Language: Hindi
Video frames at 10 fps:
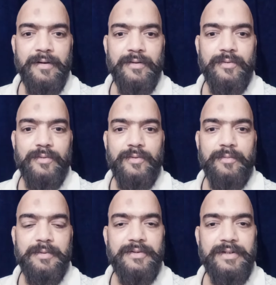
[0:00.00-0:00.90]
तो
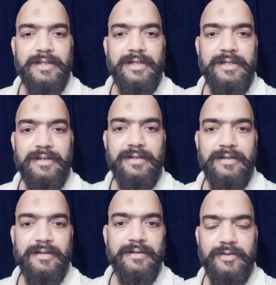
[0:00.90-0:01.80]
बस ये
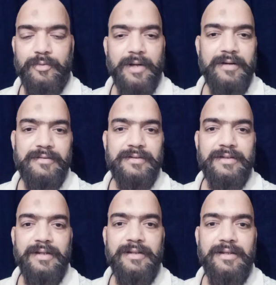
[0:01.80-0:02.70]
दोबारा डिस्कस
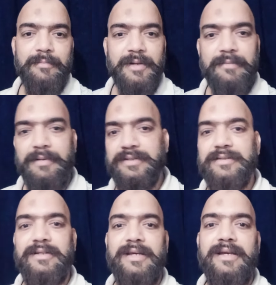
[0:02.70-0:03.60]
करनी थी कि मेरा
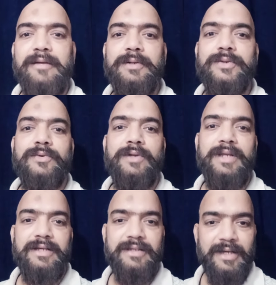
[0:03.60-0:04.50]
मकसद ये है कि बच्चों को
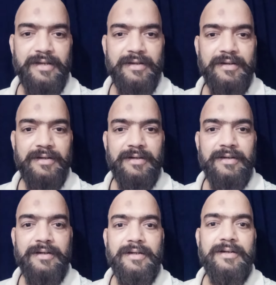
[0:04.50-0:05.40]
लेके जाएं
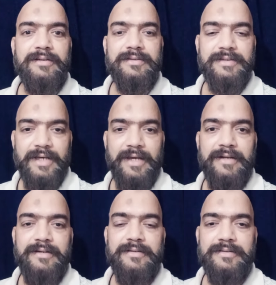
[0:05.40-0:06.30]
सिखाएं
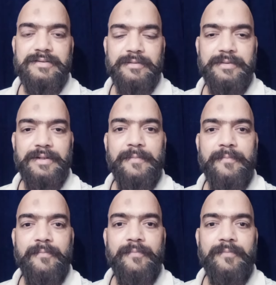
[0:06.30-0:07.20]
समझें
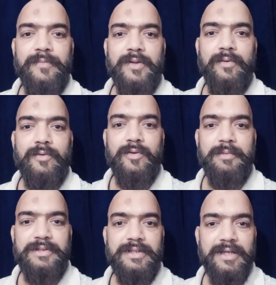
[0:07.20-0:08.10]
उनको
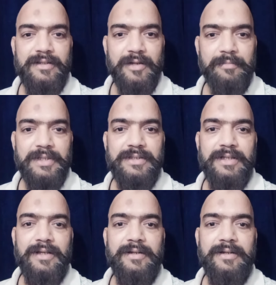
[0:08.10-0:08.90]
मस्जिद का एहतराम पता चले